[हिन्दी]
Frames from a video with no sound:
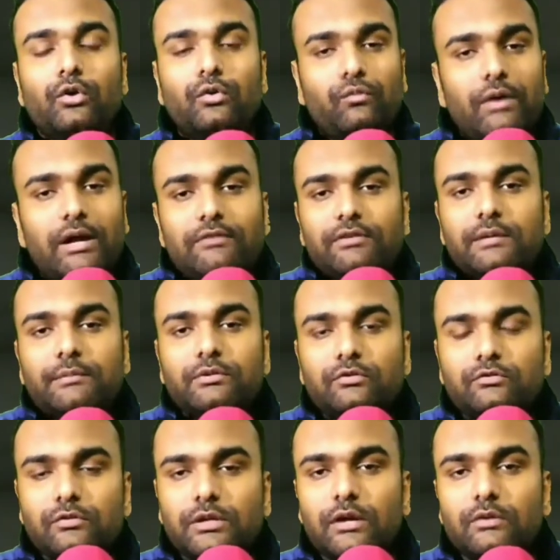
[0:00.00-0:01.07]
तो वाईफाई में
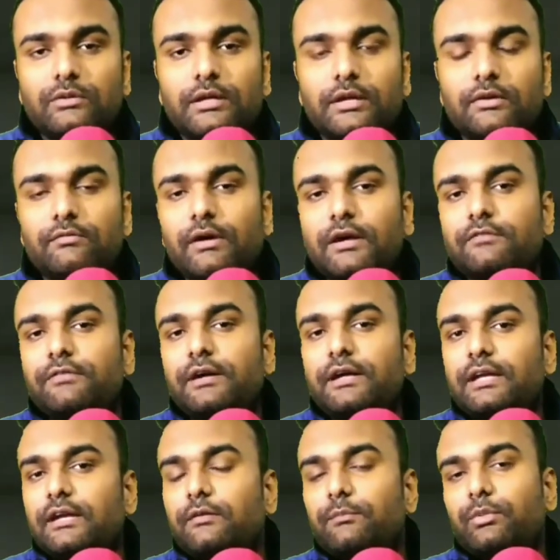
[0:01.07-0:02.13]
दोस्तों क्या होता है कि वाईफाई
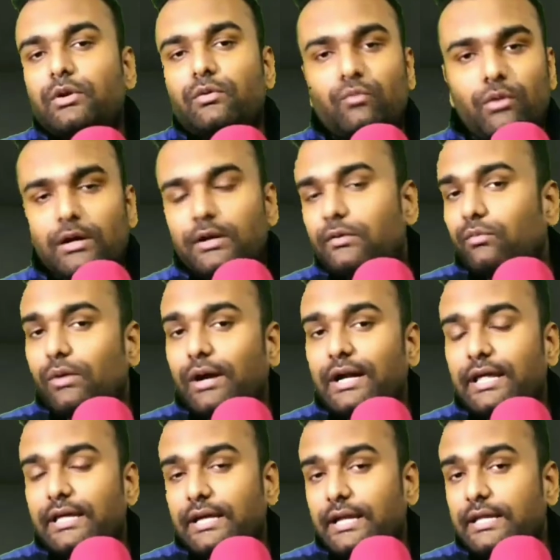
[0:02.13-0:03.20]
एक पूरे वर्ल्ड
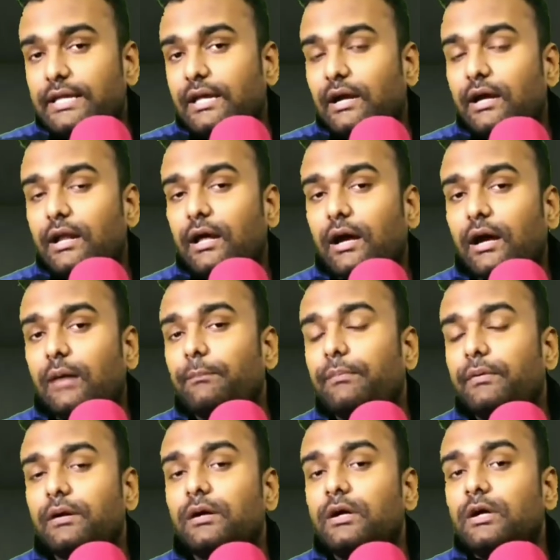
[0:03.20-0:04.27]
वाइड है यानी कि अगर आप
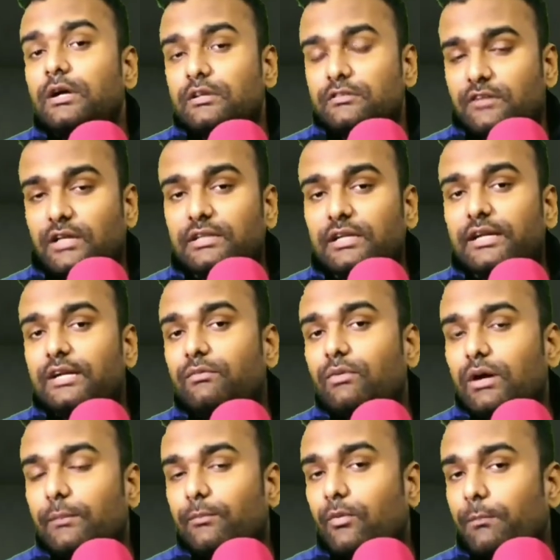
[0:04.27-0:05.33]
ज़्यादा
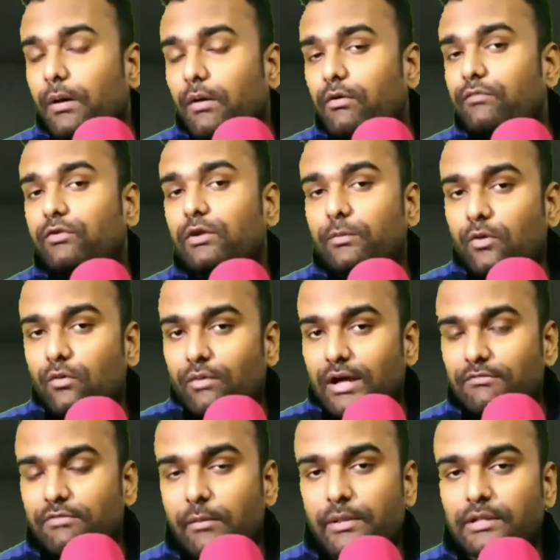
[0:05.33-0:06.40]
नेटवर्क आपको पावरफुल आपको
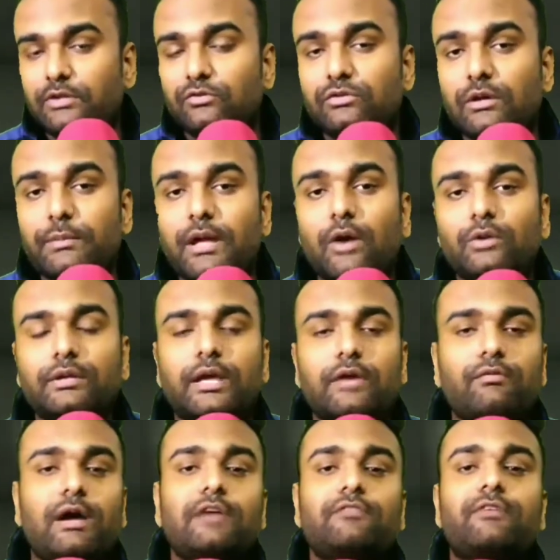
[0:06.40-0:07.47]
वाईफाई मिलता है तो सब क्या होता है कि
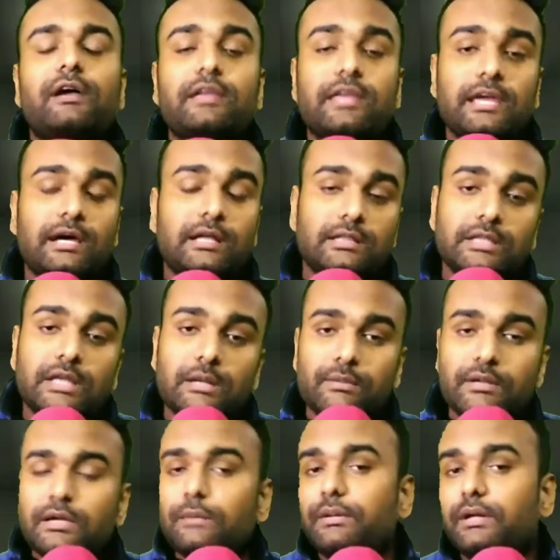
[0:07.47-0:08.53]
वाईफाई के अंदर
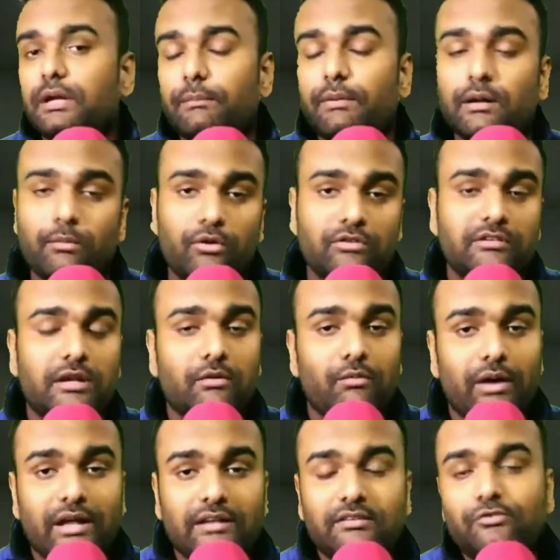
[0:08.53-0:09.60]
भी कभी कभार बहुत सारे
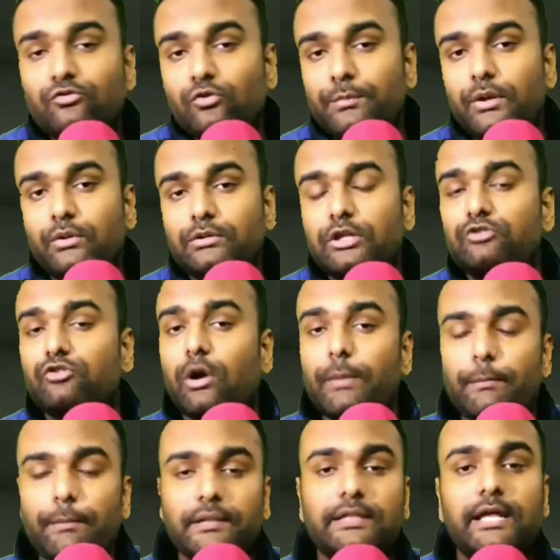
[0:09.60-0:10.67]
वायरस छुपे होते हैं जो
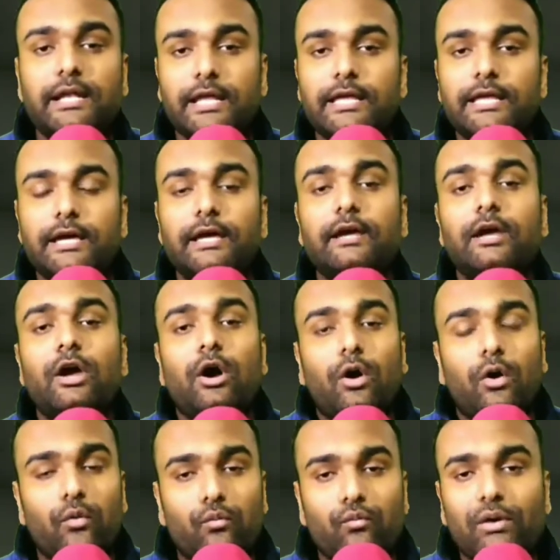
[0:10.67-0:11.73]
हमें पता नहीं है
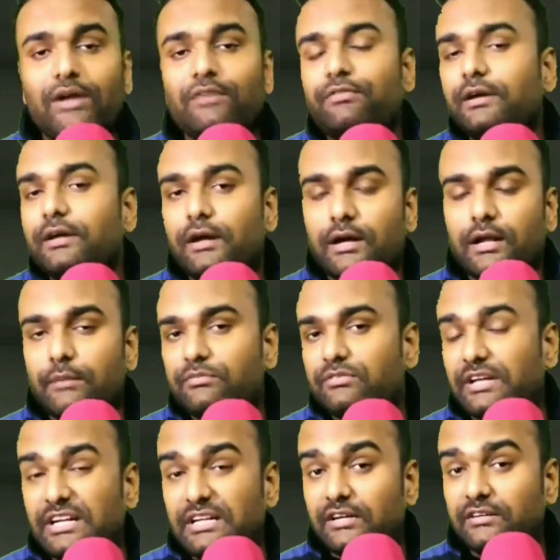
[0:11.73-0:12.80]
और वाईफाई अगर हम सही